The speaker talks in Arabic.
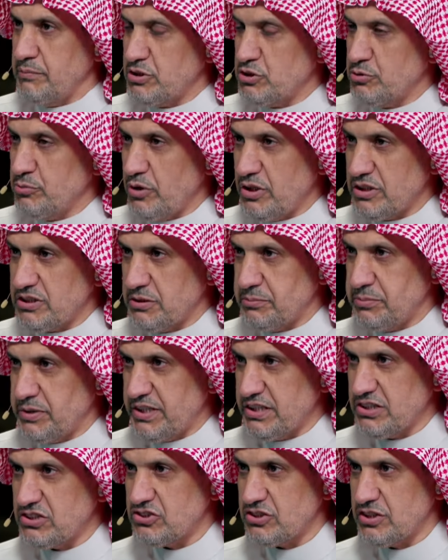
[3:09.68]
مجموعه
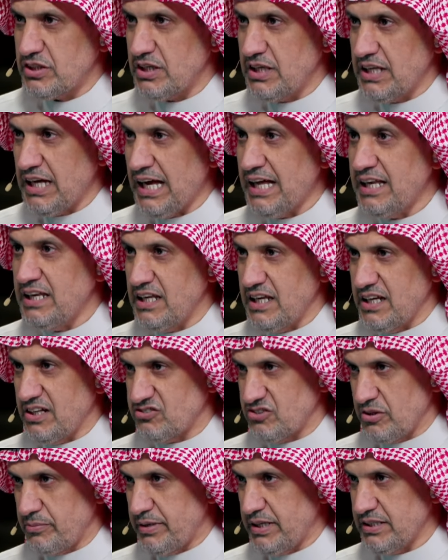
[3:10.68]
بريكس لحل
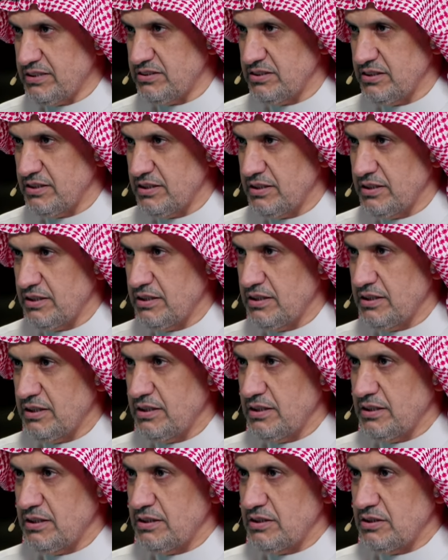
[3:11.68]
الازمات
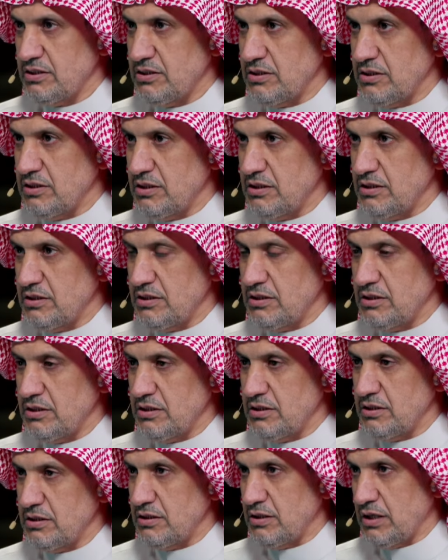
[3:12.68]

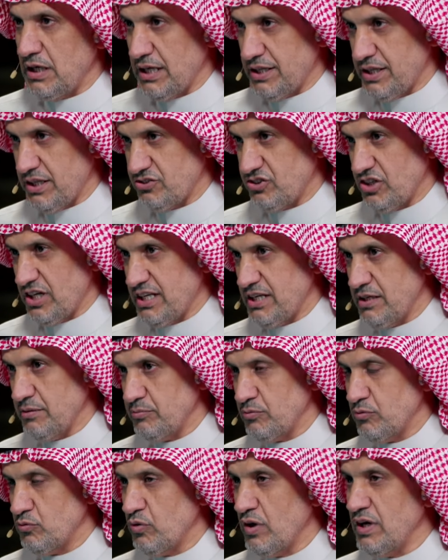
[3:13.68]
آه، هذا جانب
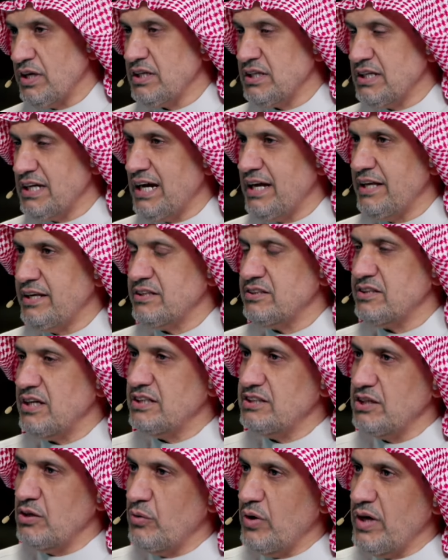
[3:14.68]
وإن كانت
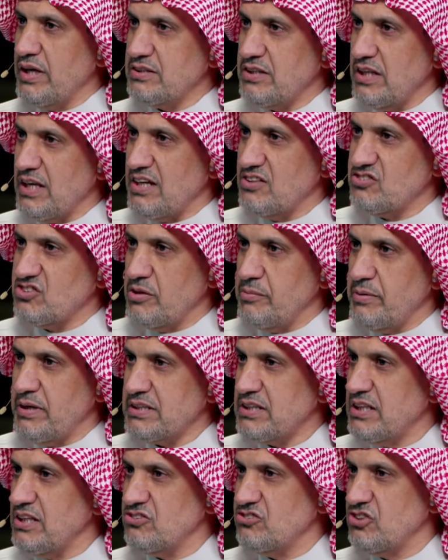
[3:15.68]
أدوات
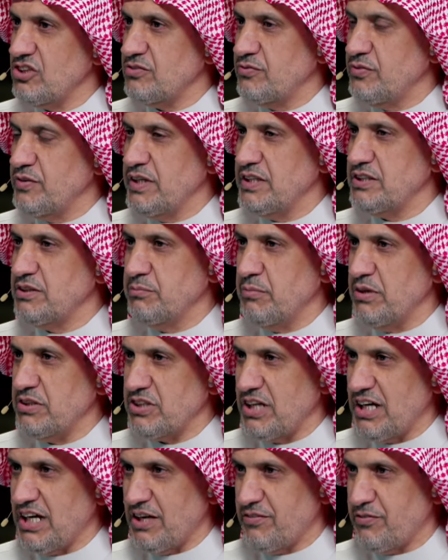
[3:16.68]
الأزمات ليست في يد
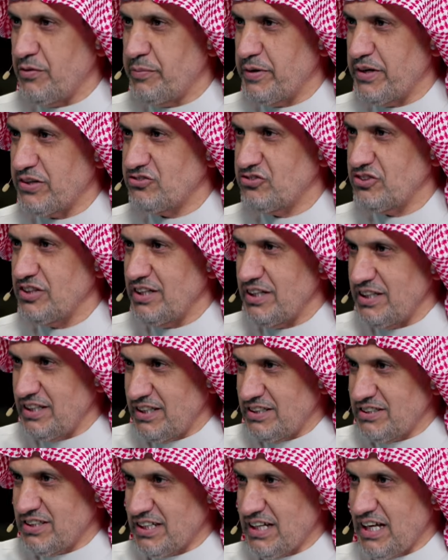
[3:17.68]
تحالف بريكس
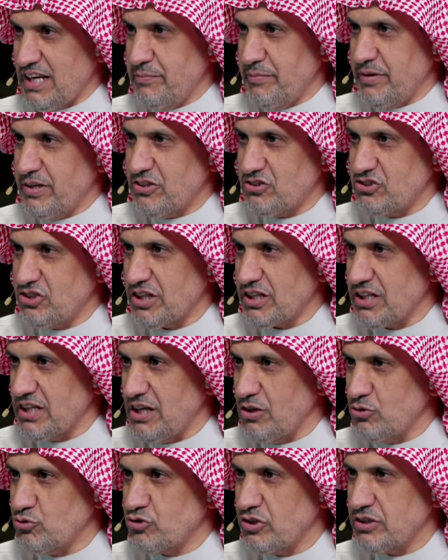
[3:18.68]
إذا نتكلم عن الشرق
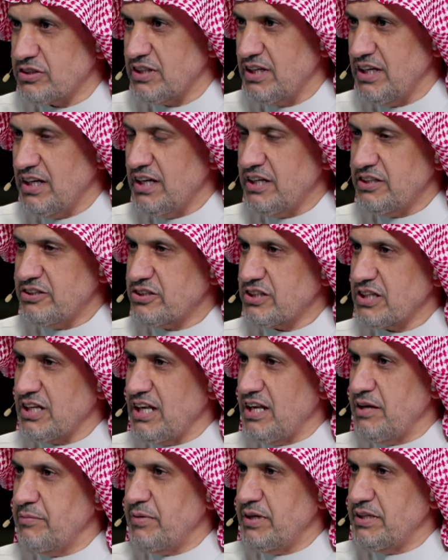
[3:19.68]
الأوسط
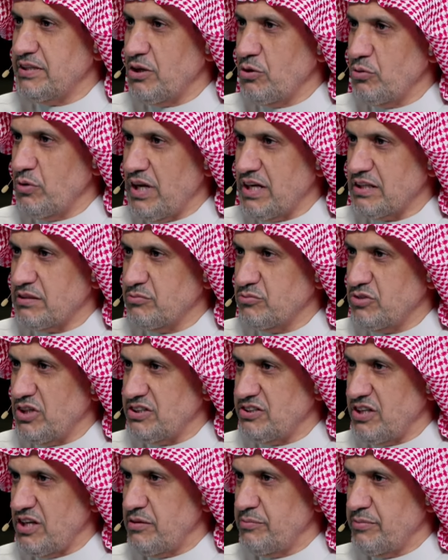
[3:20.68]
نتكلم عن الولايات
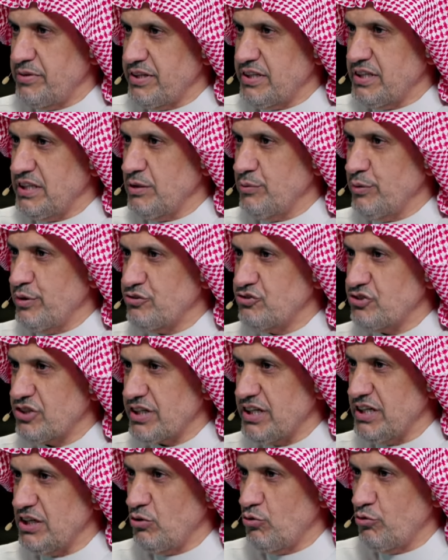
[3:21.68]
المتحدة الأمريكية
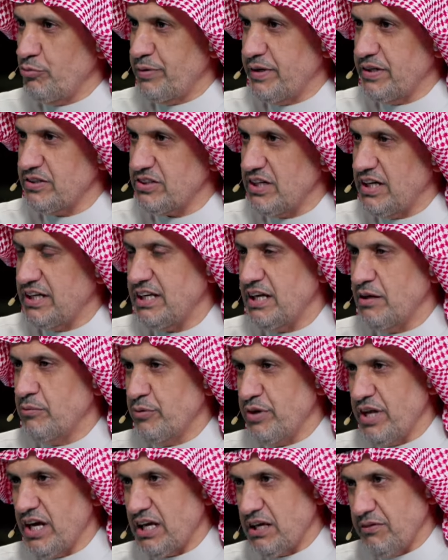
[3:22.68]
وإسرائيل وبريطانيا
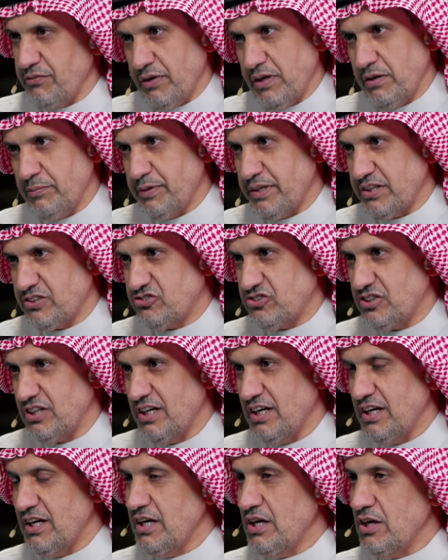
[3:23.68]
المناكفة لبريكس
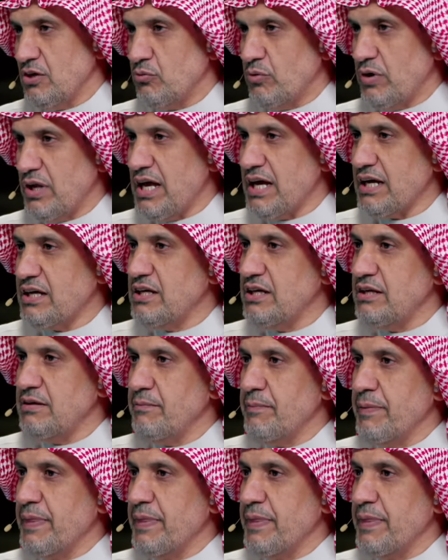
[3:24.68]
صحيح. ولكن